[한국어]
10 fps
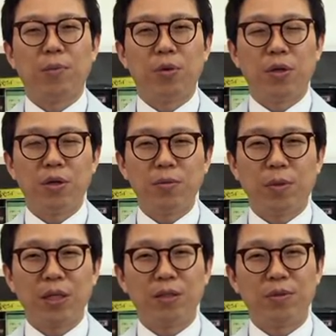한번
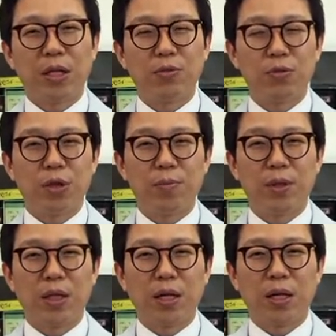말씀을 나누고자
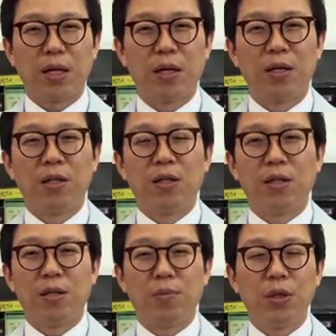합니다
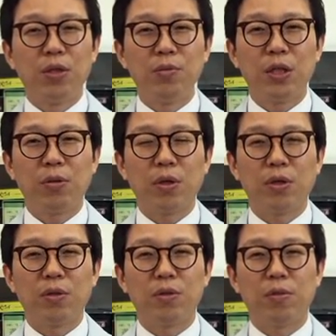이 미음이라고
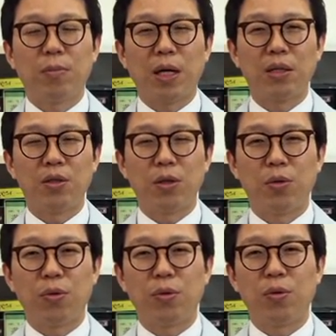하는 것은 말
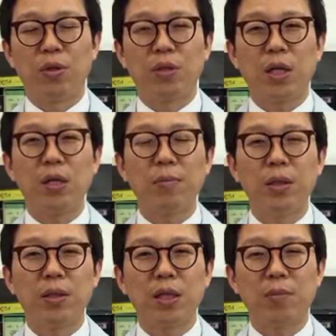그대로
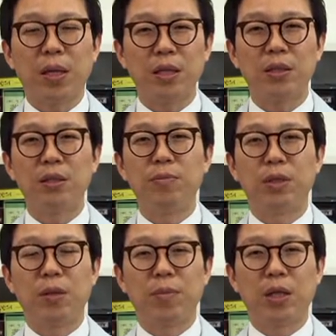쌀미자
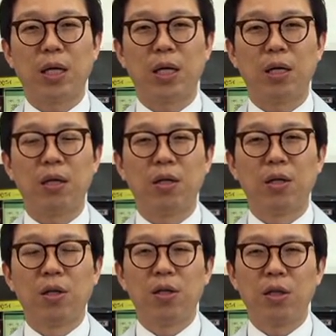마시름자입니다
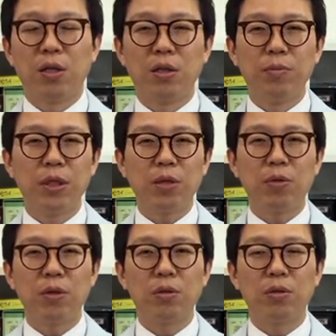이
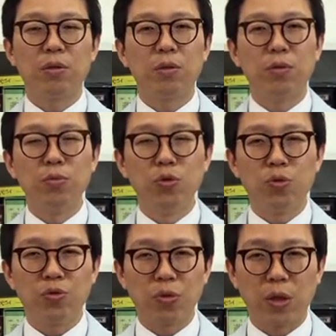음이라고 하는 것은
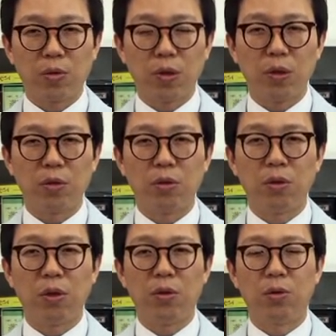음료수라고 하는
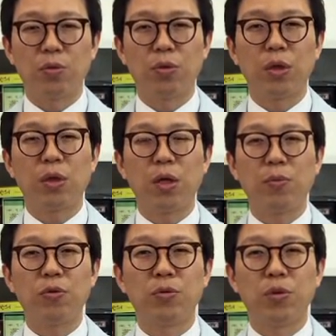거에서도 생각해
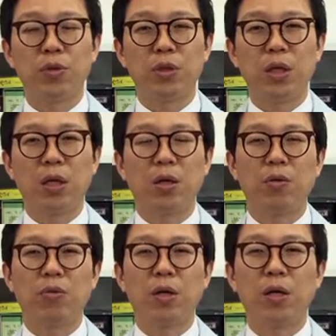볼 수 있듯이
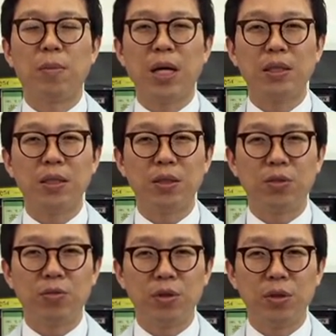우리가 마실
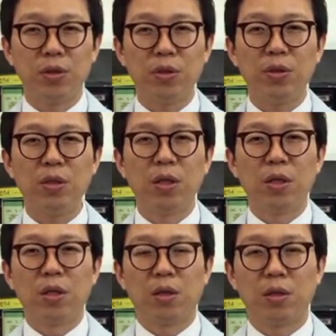수 있는
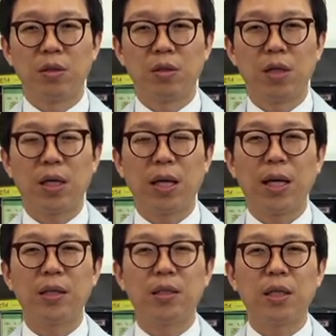어, 그러한
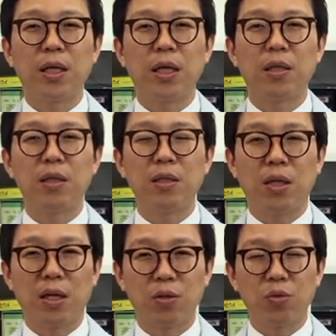액체를
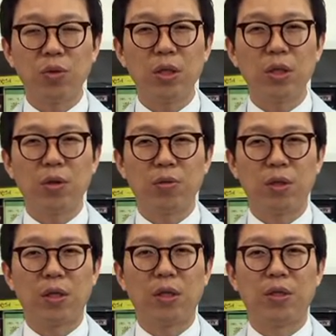다 총체한다고
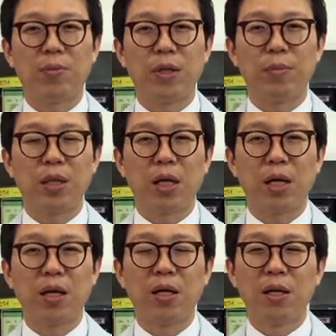생각하시면
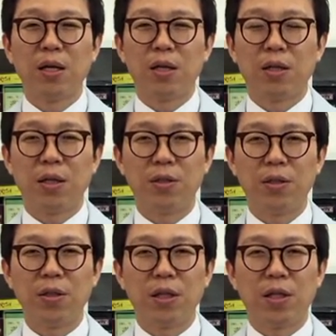됩니다
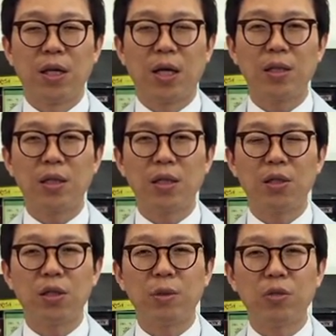그래서
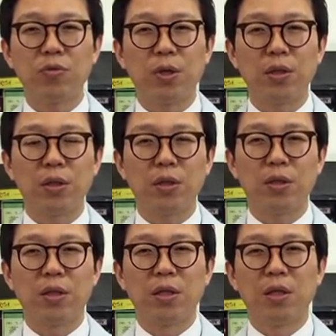이한약의 처방
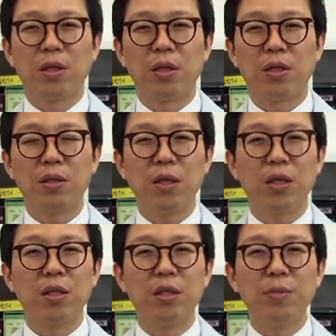중에는 이 끝에
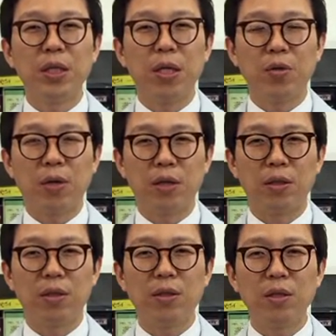음이라고
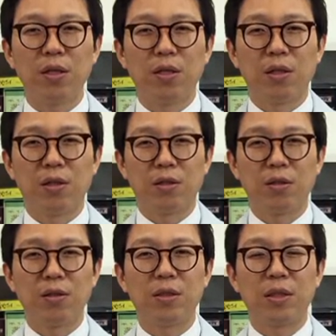하는 어,
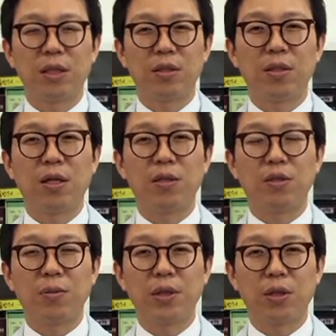그런 글자가 들어가 있는
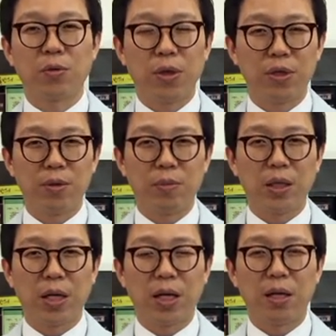처방들이 꽤
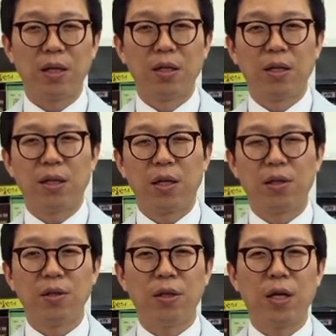있습니다
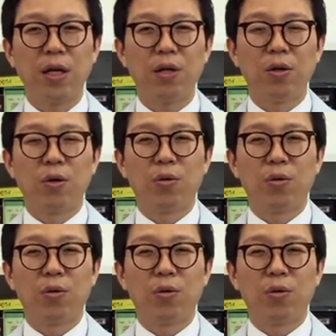예컨대